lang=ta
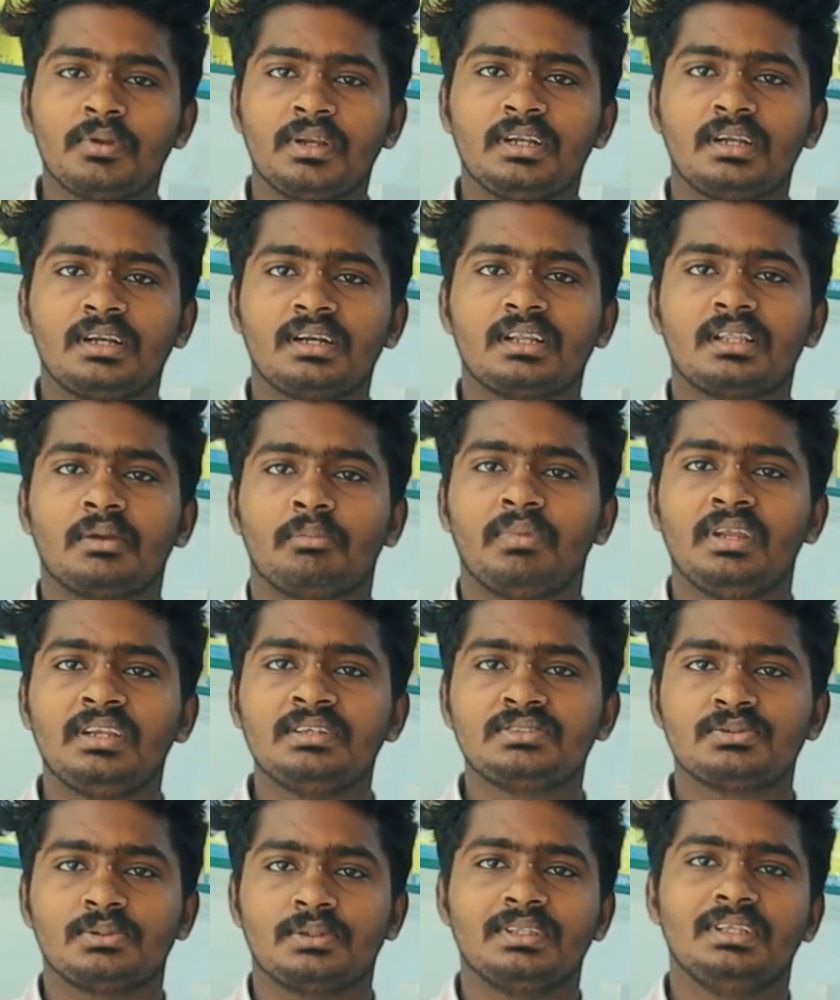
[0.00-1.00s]
கம்யூனிட்டின்ற
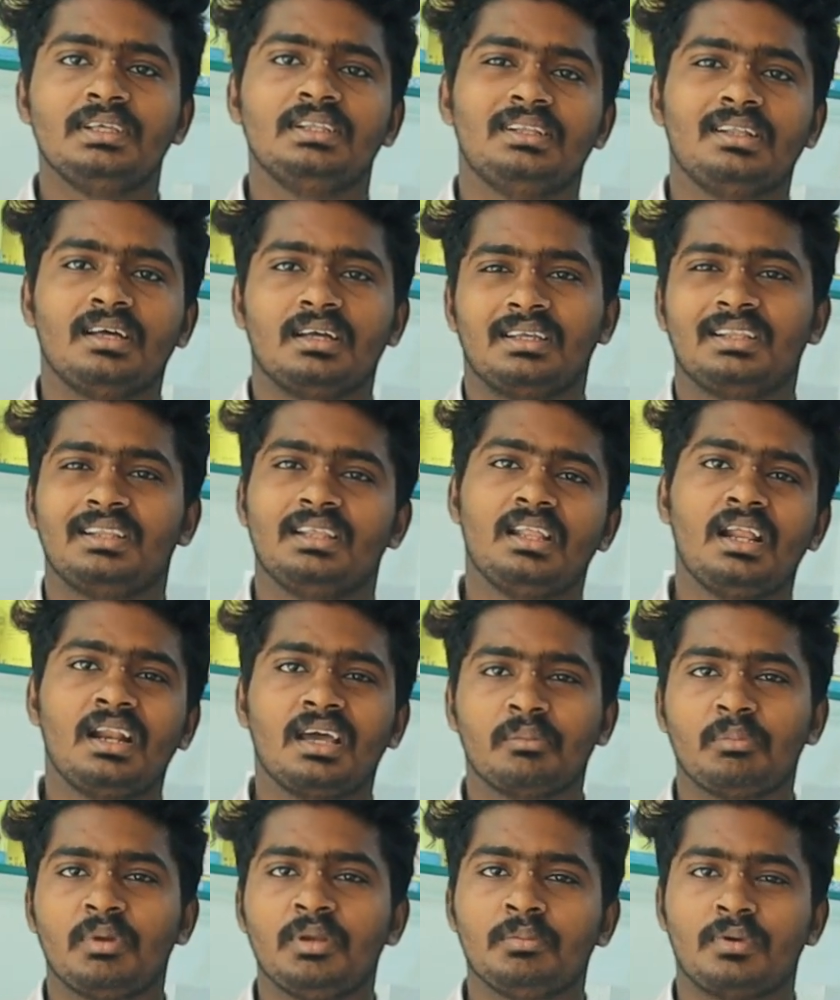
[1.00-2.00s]
மீன்ஸ் வந்து இதுதான் இதை தான்
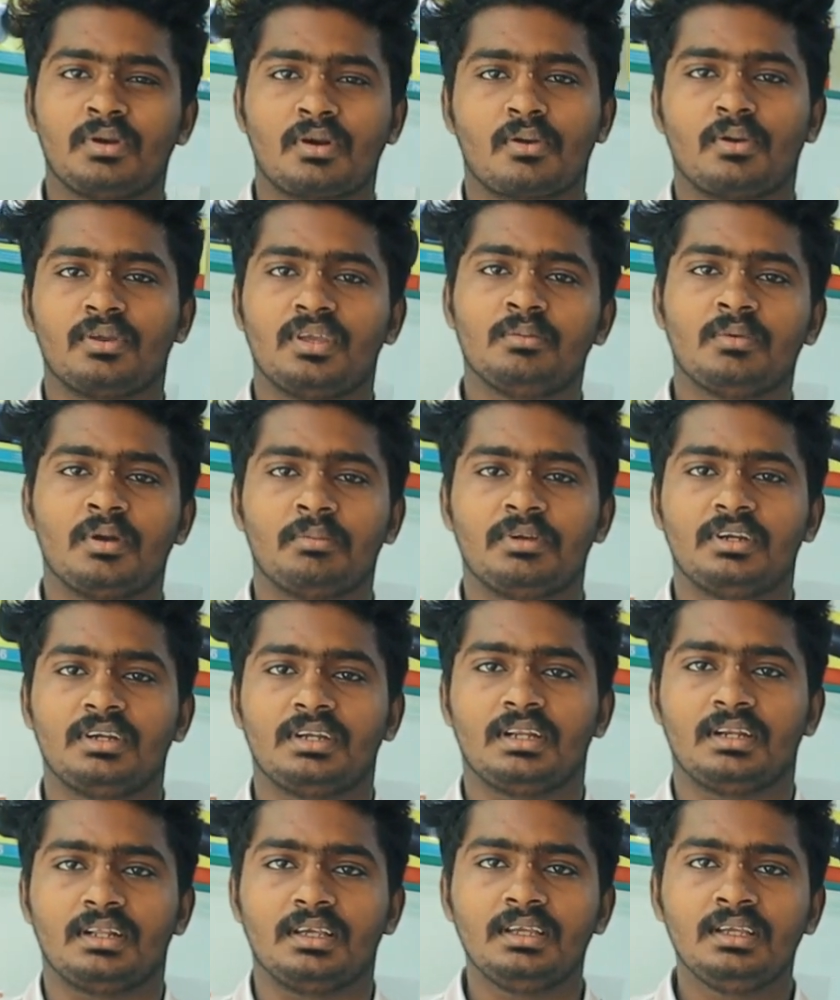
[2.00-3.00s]
நாங்கள் மீன் பண்ணுறோம் ஒயம்
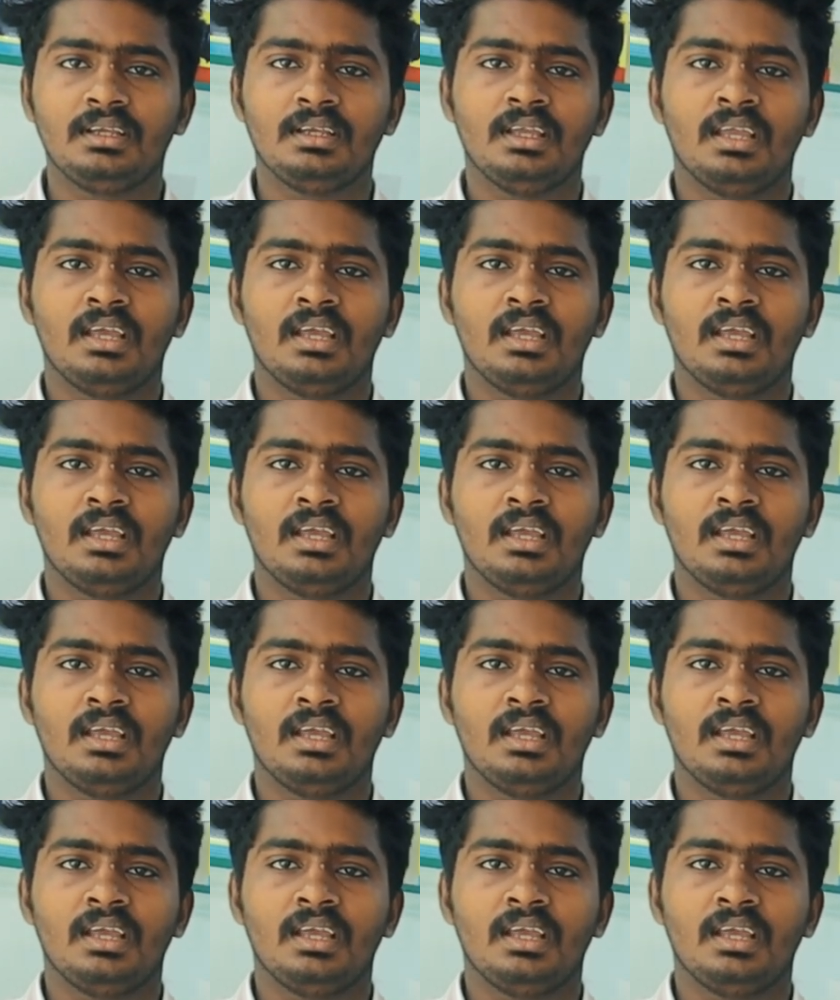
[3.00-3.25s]
கம்யூனிட்டின்னு